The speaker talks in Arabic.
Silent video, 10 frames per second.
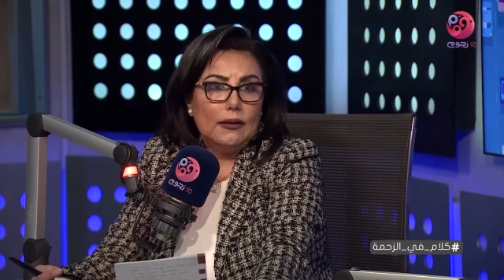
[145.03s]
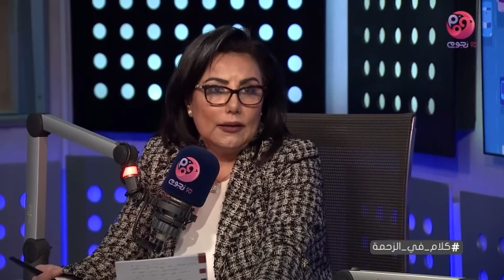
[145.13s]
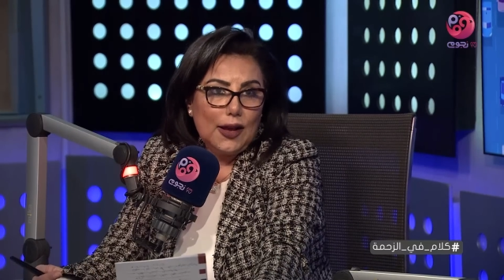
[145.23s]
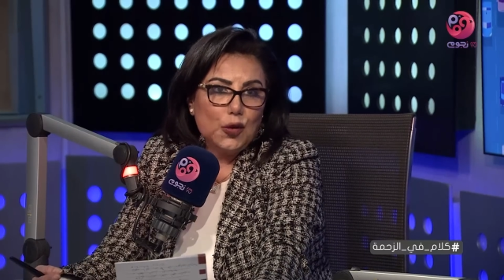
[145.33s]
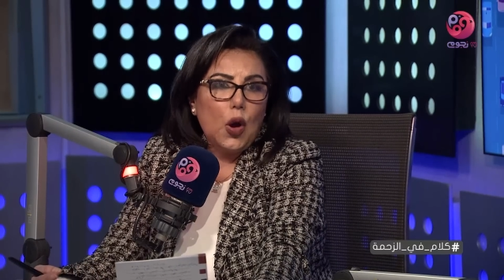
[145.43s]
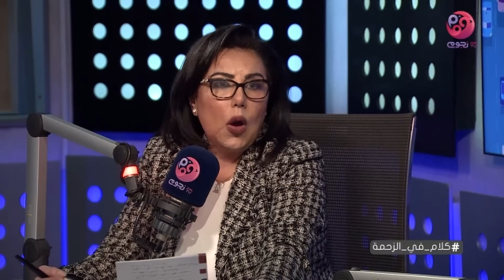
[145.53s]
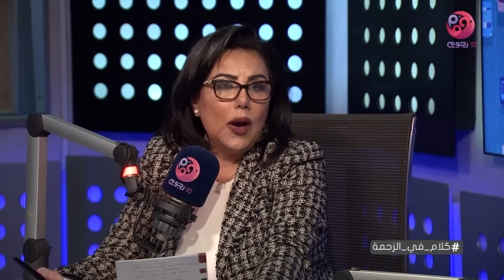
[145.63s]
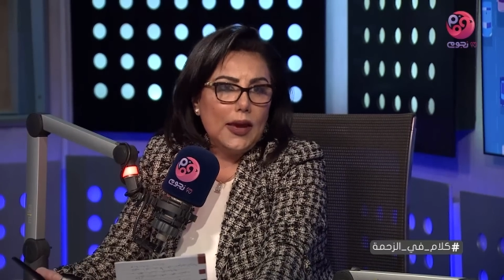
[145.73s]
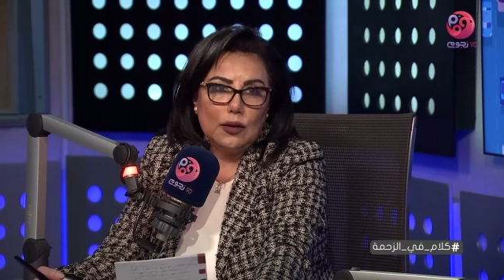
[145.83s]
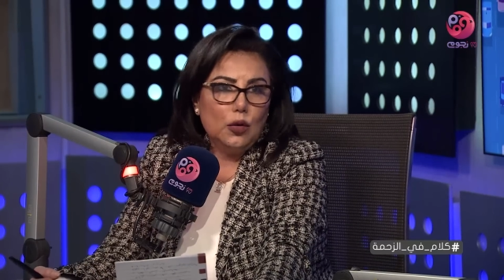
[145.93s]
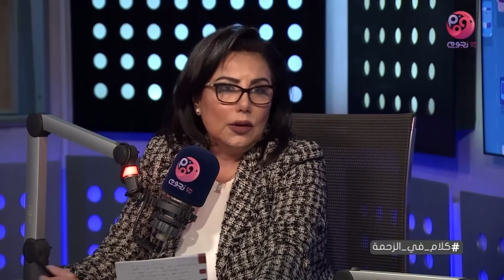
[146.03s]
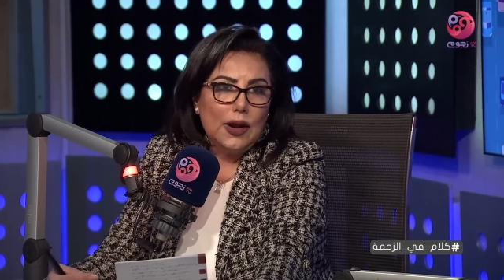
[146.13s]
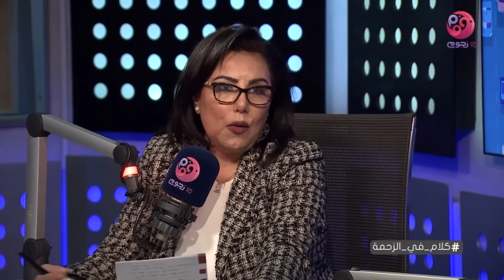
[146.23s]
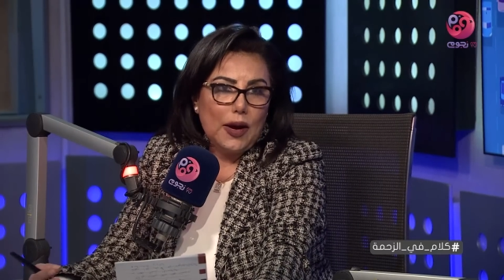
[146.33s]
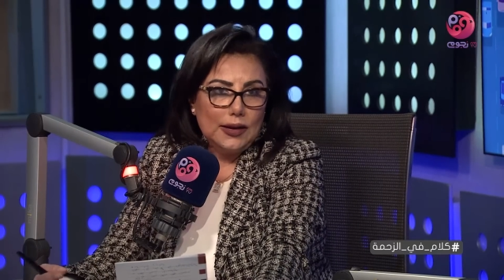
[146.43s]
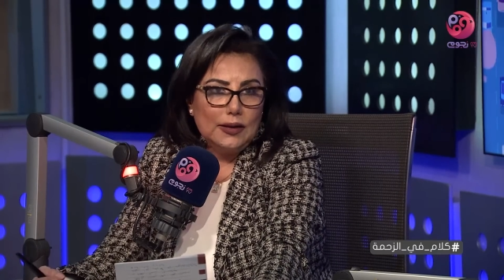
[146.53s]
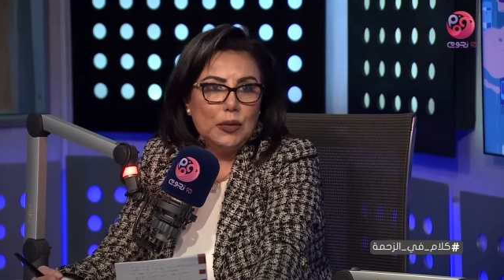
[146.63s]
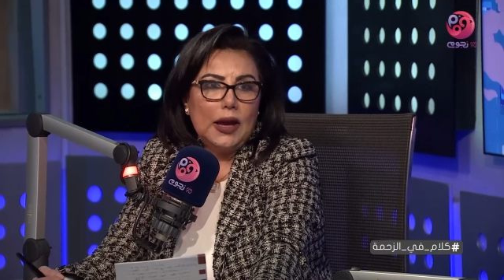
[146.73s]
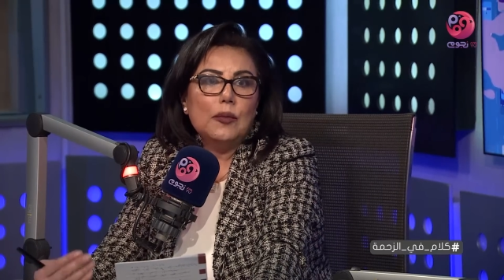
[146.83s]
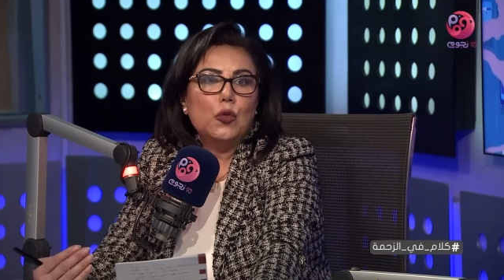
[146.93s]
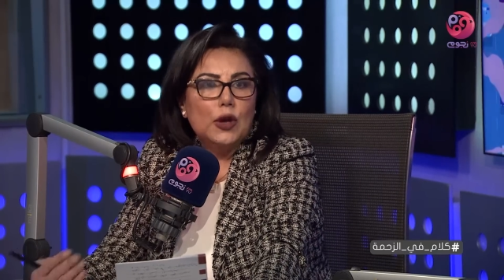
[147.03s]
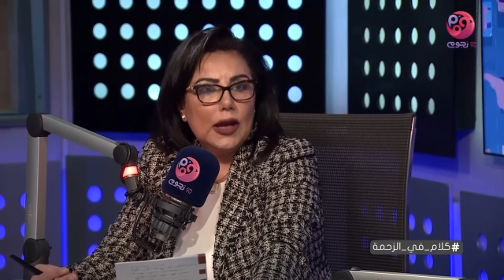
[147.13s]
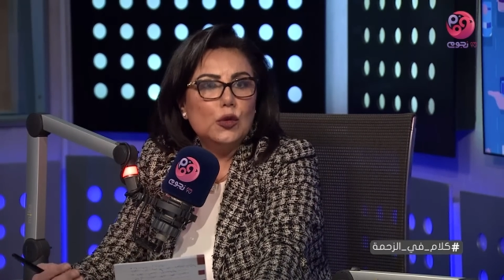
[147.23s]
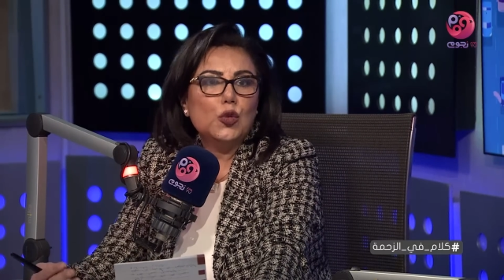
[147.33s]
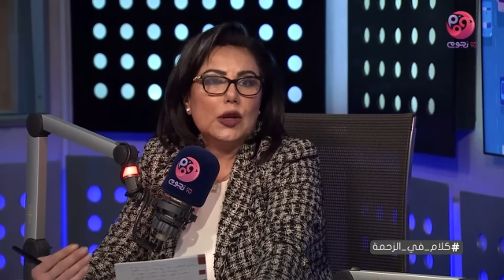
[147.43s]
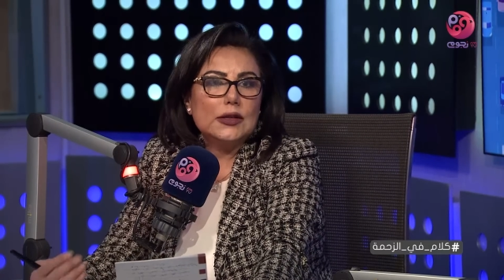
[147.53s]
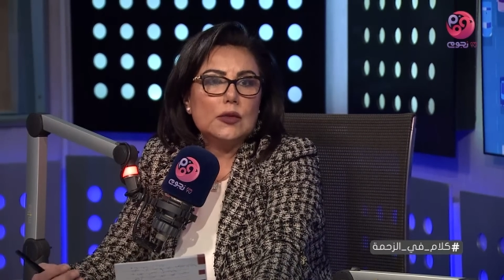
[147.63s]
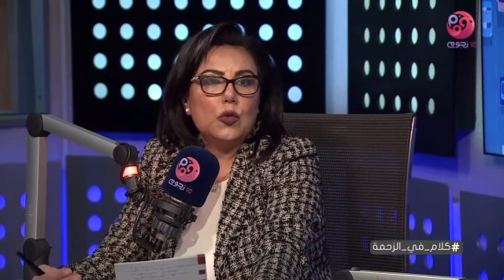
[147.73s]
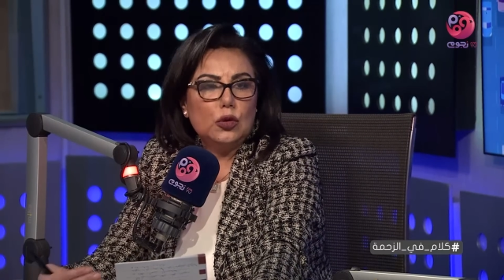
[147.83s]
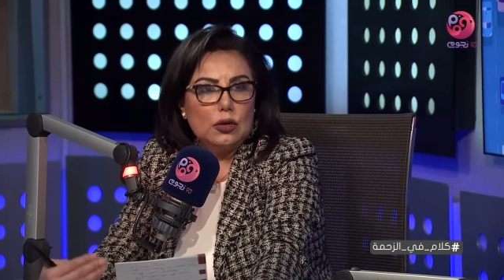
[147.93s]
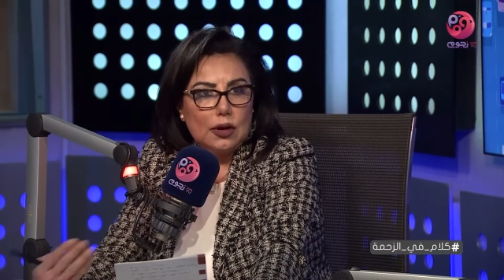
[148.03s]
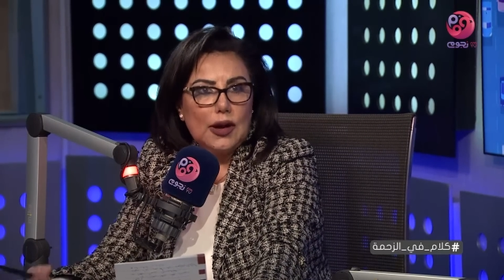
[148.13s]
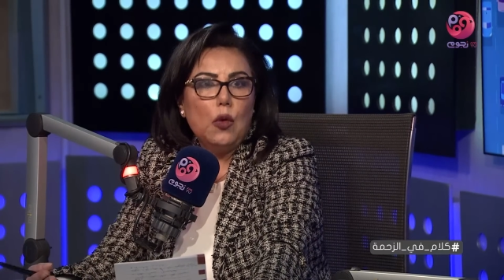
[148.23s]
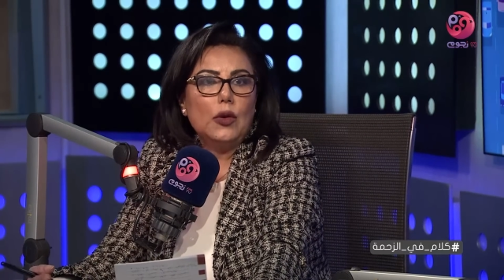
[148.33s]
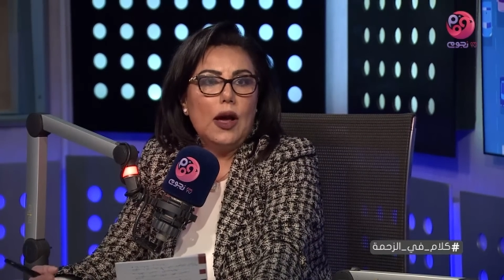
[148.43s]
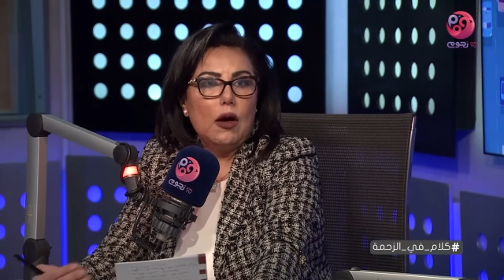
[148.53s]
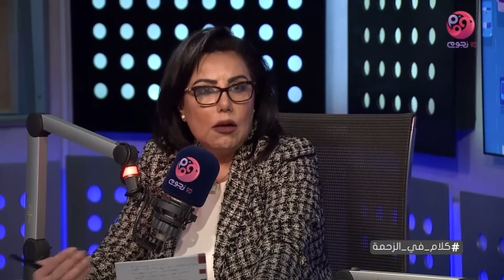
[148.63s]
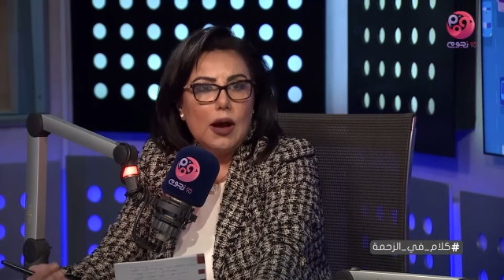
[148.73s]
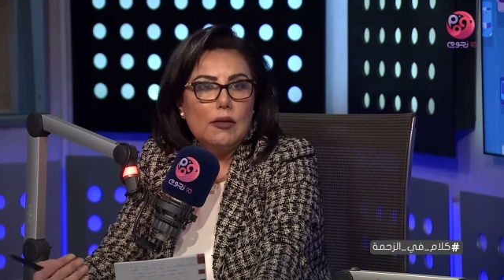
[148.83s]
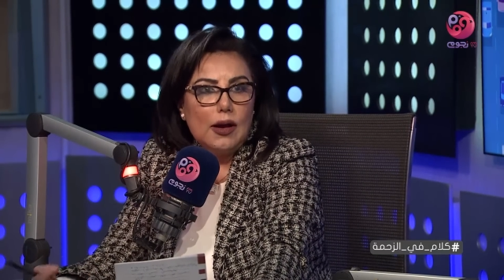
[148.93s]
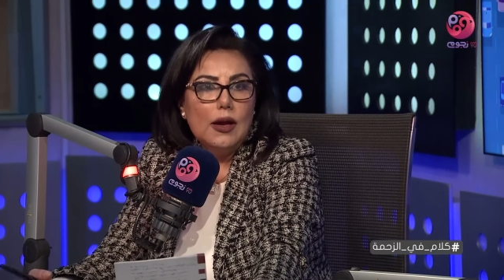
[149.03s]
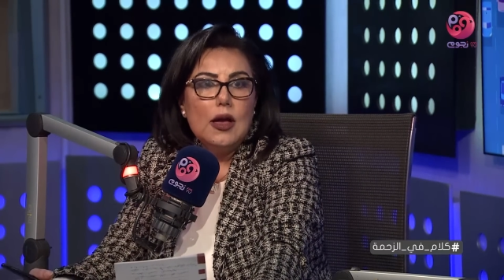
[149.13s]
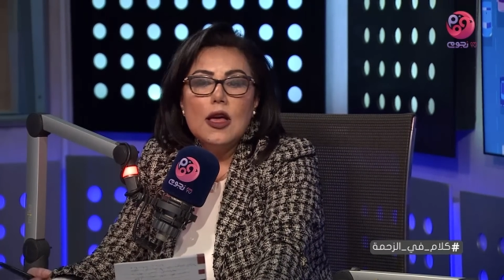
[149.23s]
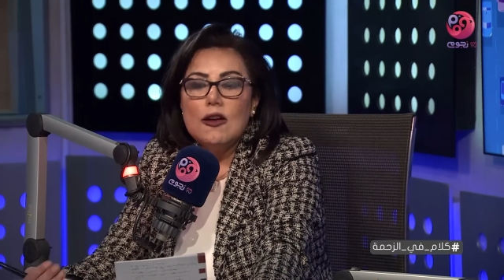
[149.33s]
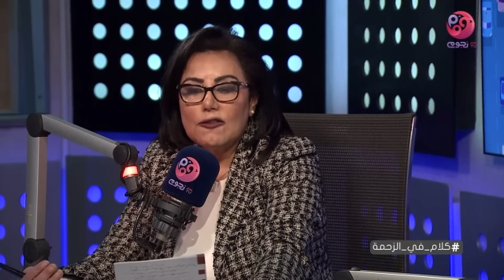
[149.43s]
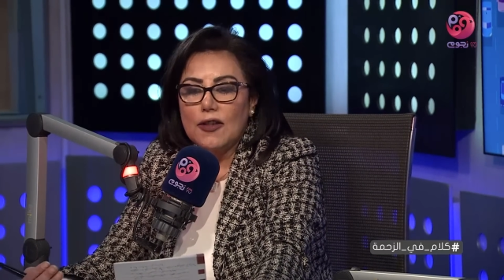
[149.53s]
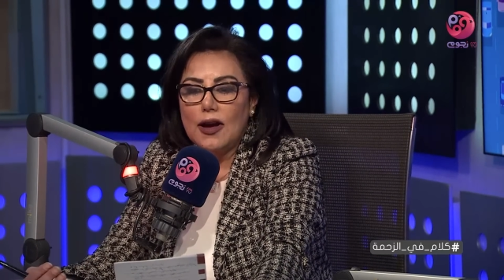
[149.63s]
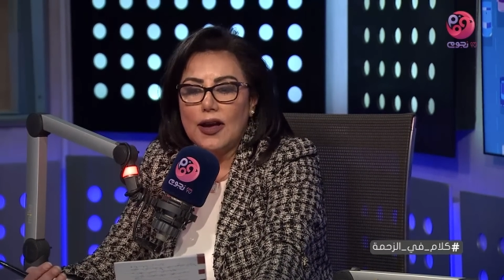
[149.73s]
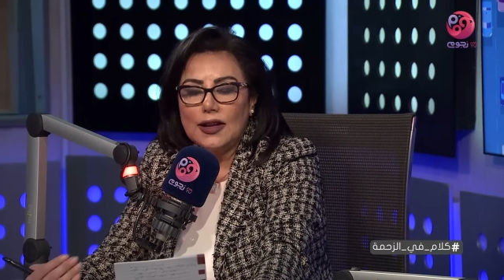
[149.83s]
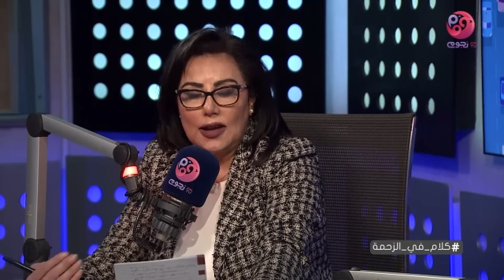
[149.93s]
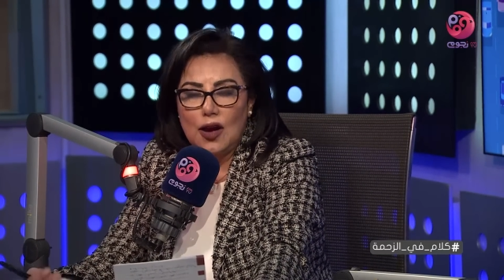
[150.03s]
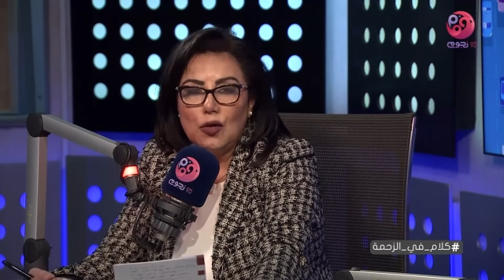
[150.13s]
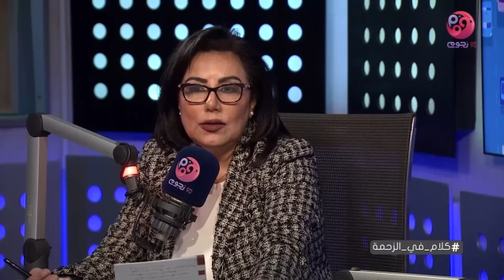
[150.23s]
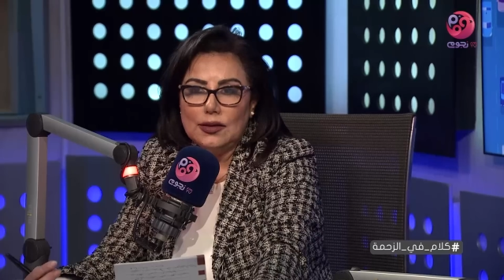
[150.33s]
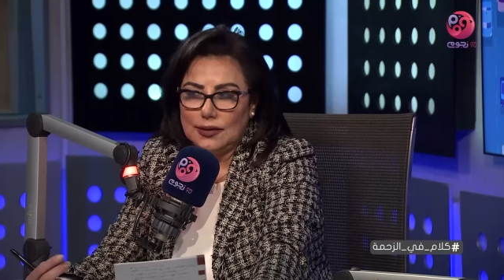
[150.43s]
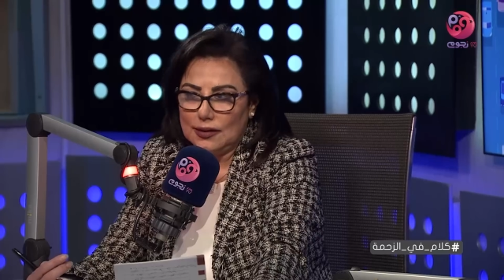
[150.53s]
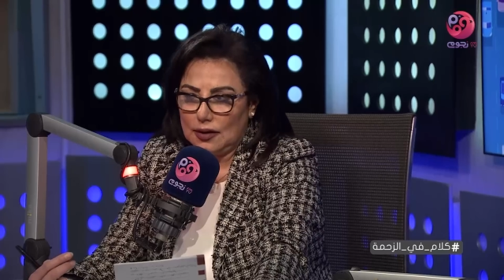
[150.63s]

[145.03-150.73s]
لانه هوائي كل الهوائيين بيحبوا جادلوا ويكسبوا الجوله و و فاحنا نحاول